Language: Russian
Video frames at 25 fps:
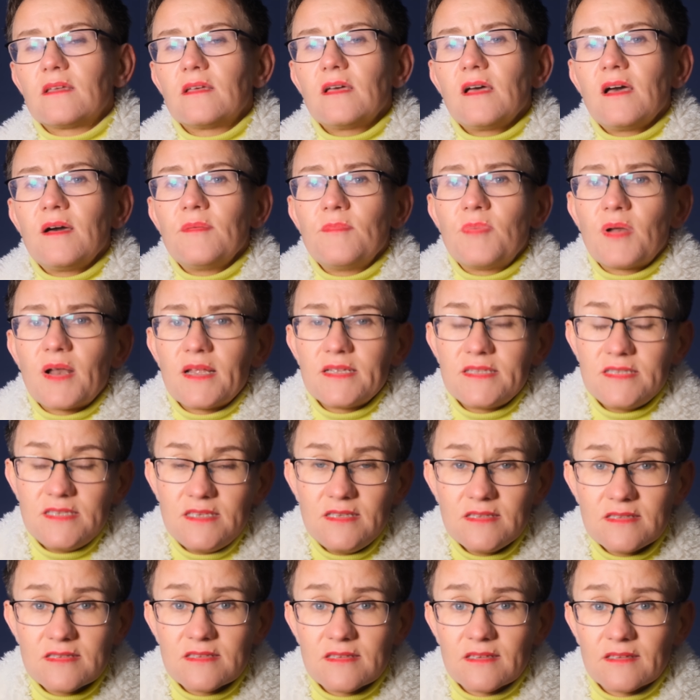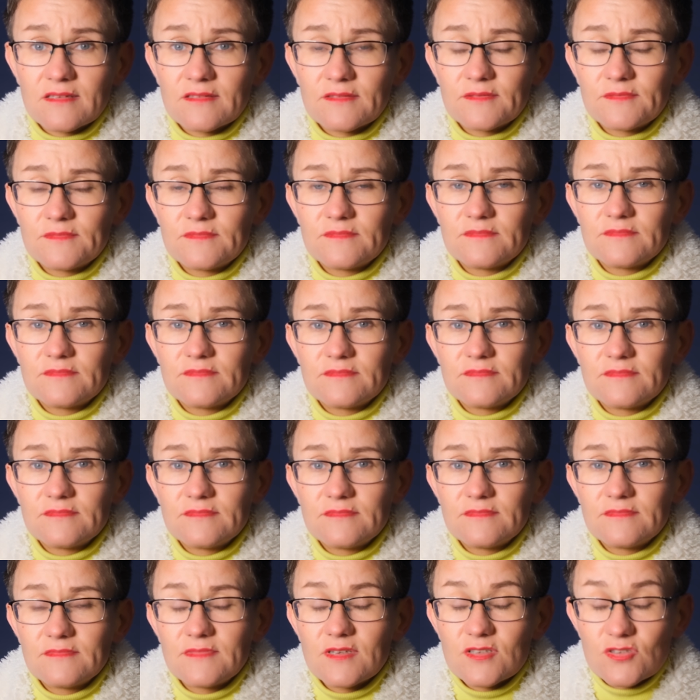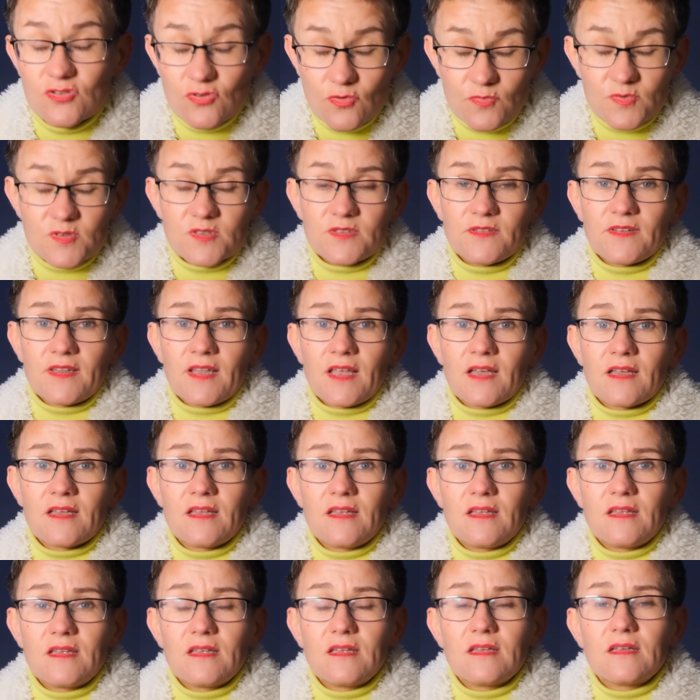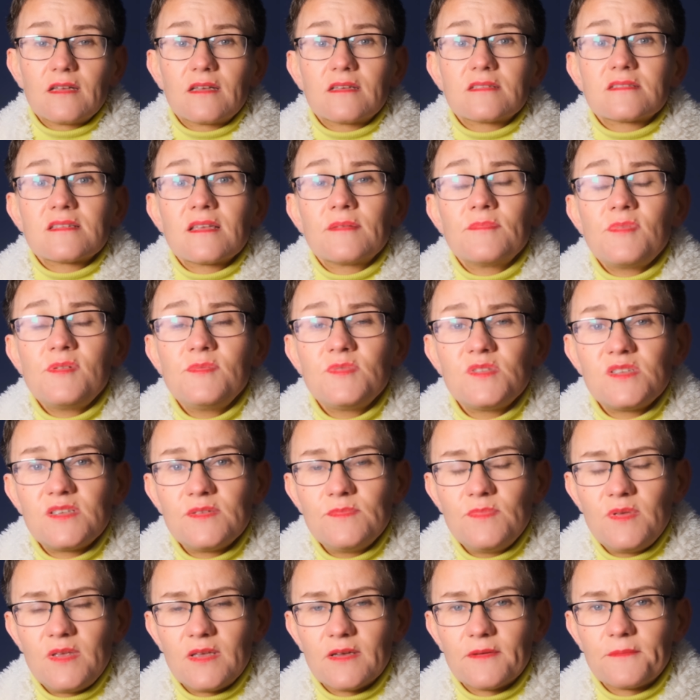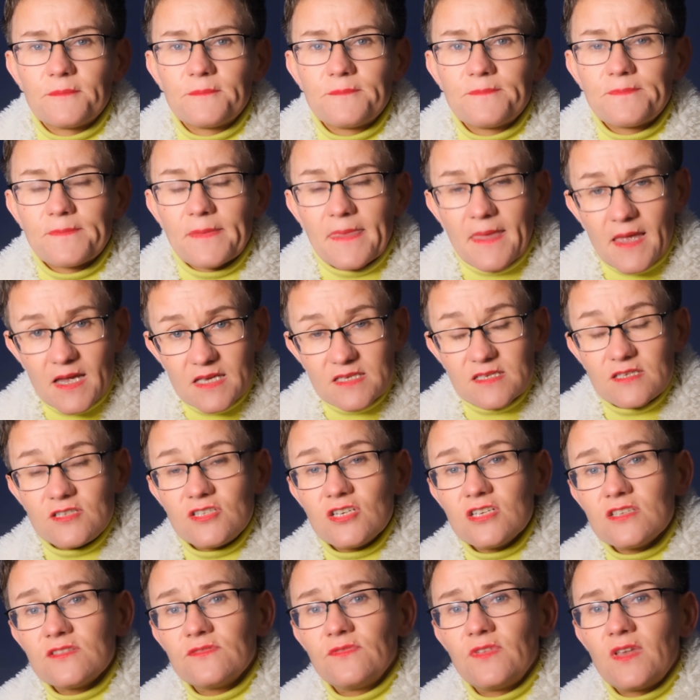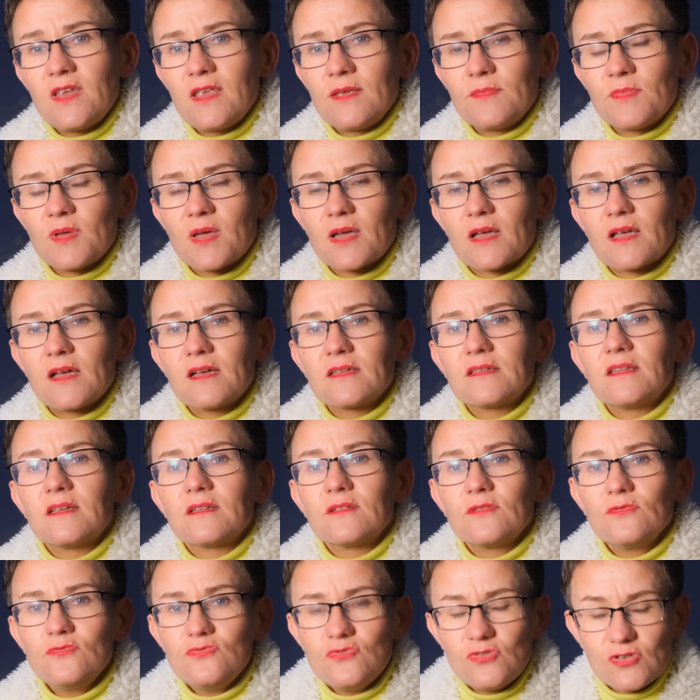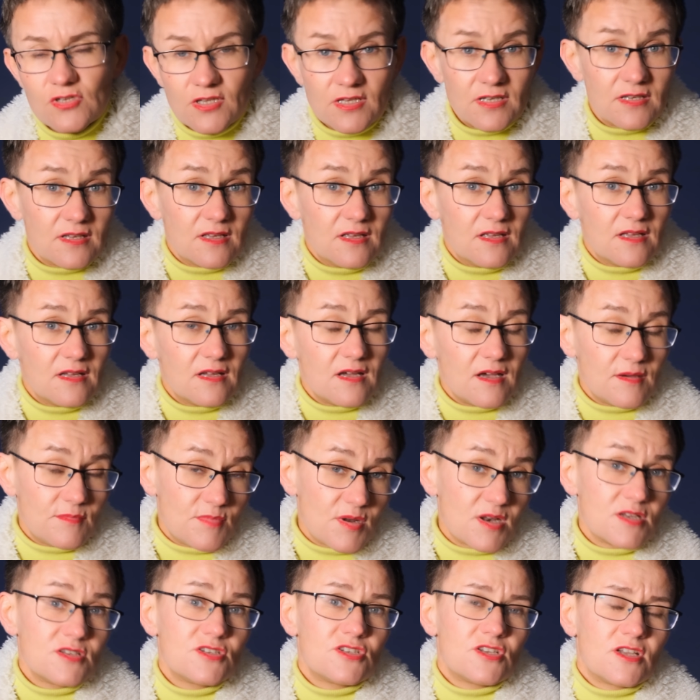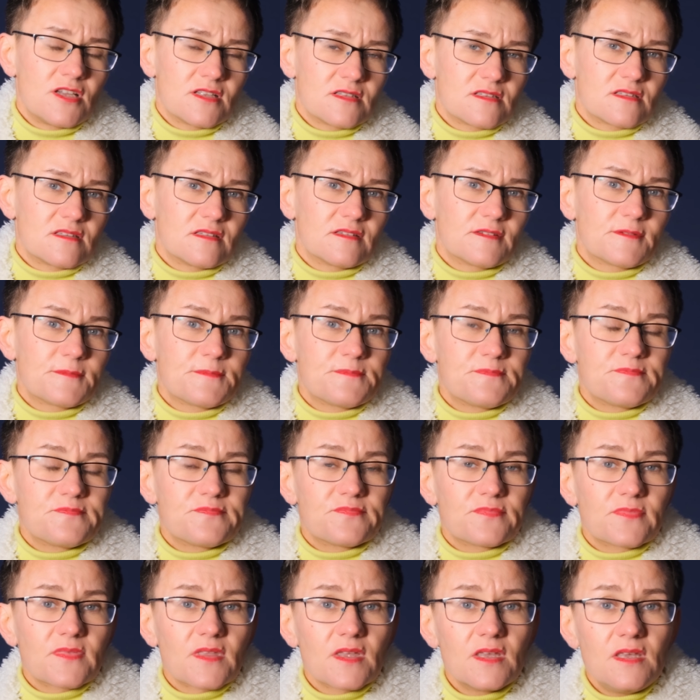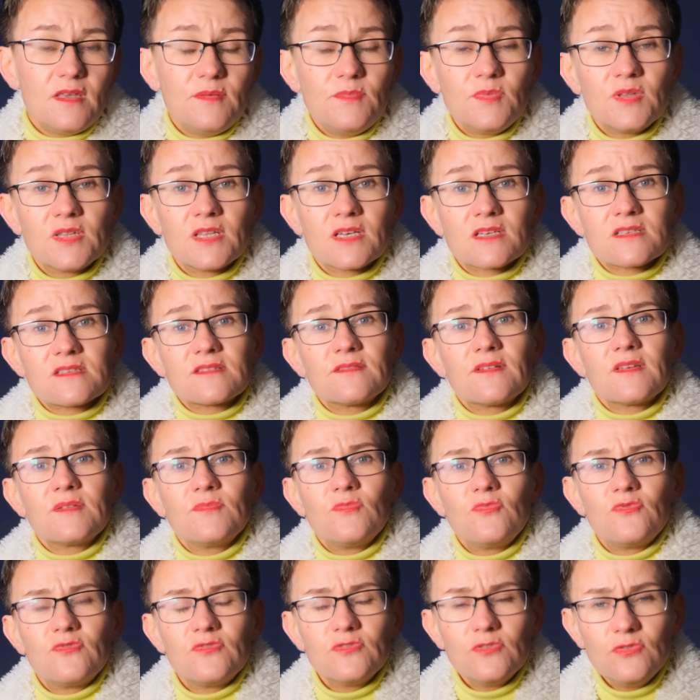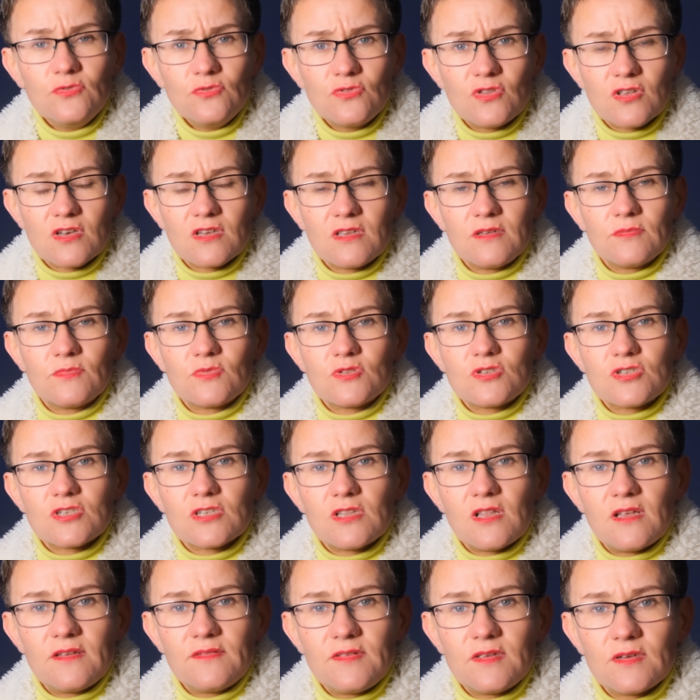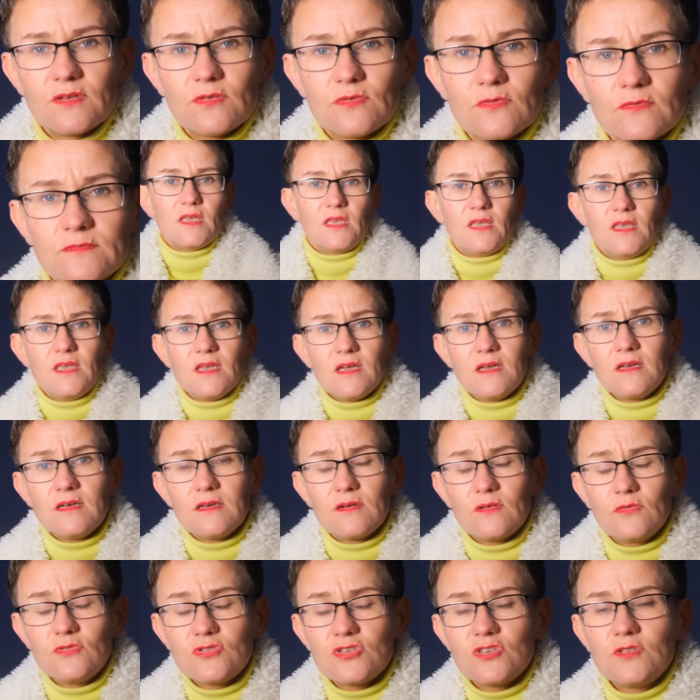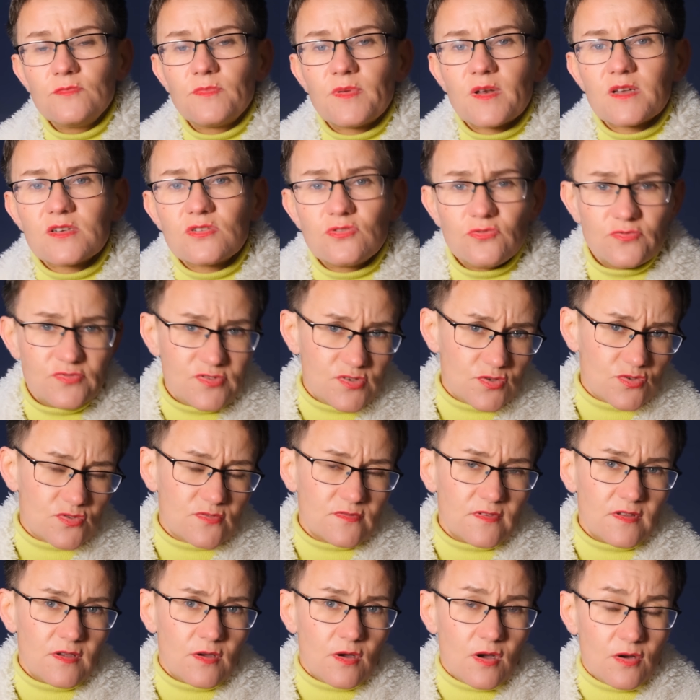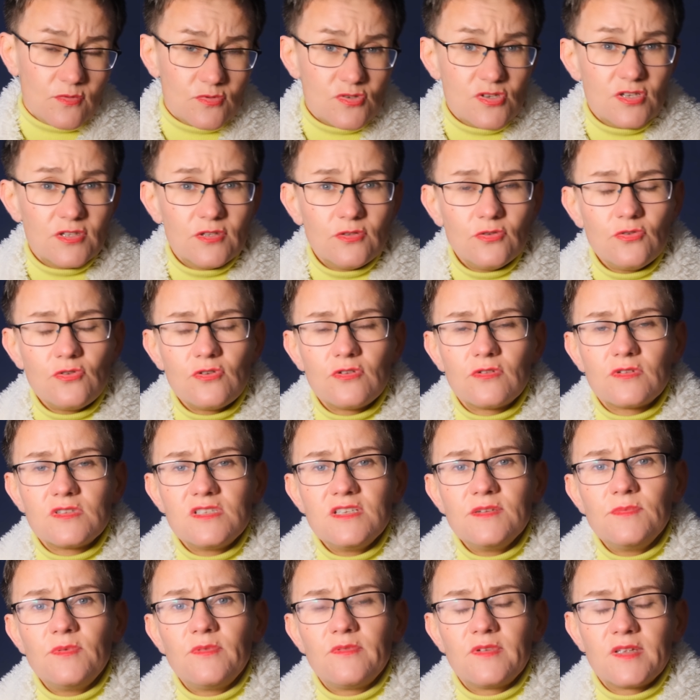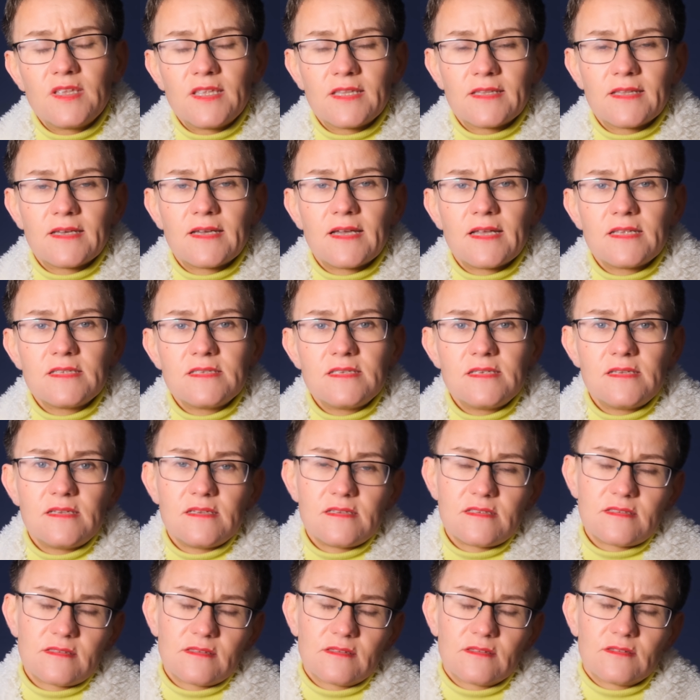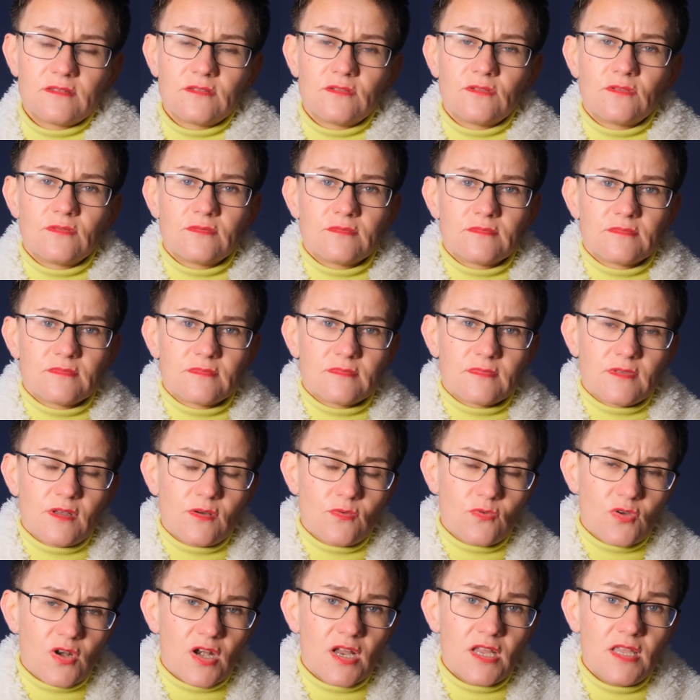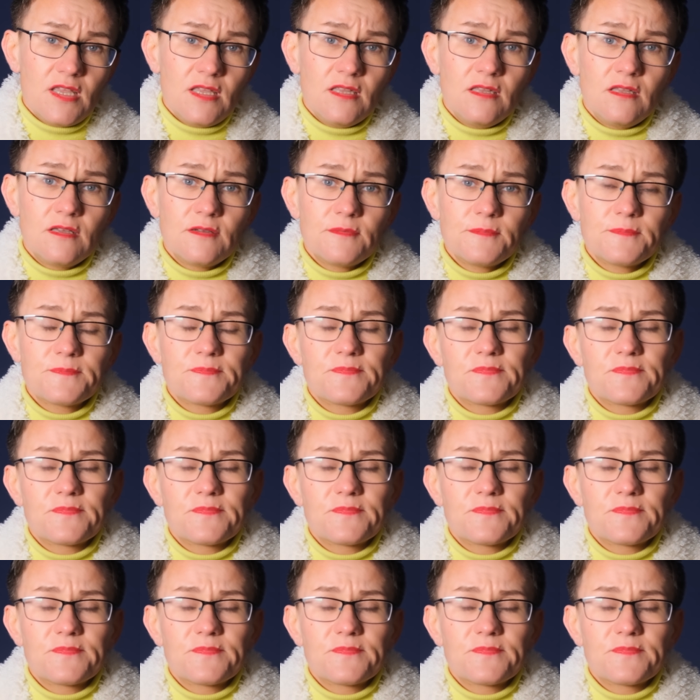обратиться, собственно, к самим себе. А сейчас время, когда нужно обращаться – именно к своему внутреннему человеку. Я очень прошу всю свою аудиторию, где бы вы ни находились, на Украине,